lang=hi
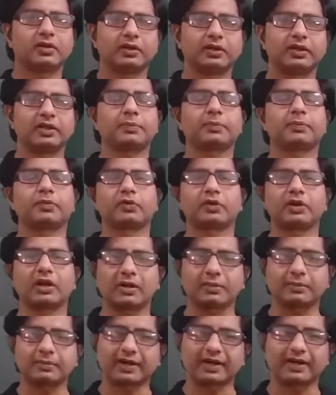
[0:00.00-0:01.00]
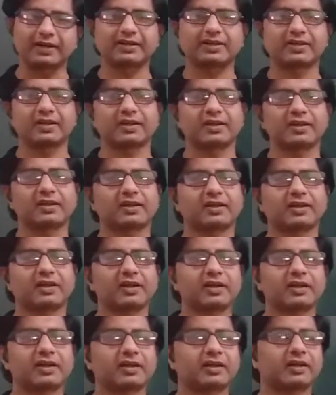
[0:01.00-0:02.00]
या प्रोग्राम राइट करने
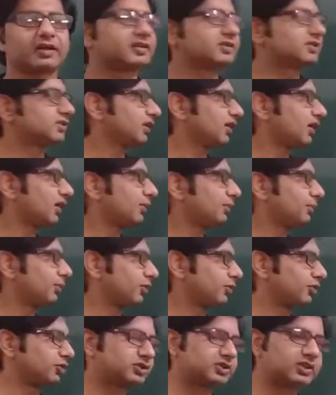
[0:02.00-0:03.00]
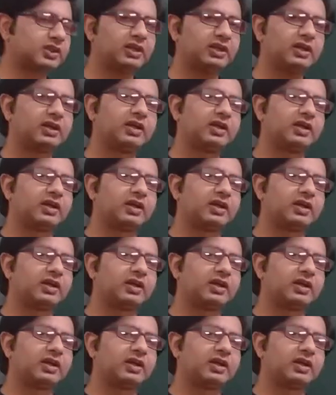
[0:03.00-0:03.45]
का एक अच्छा अप्रोच है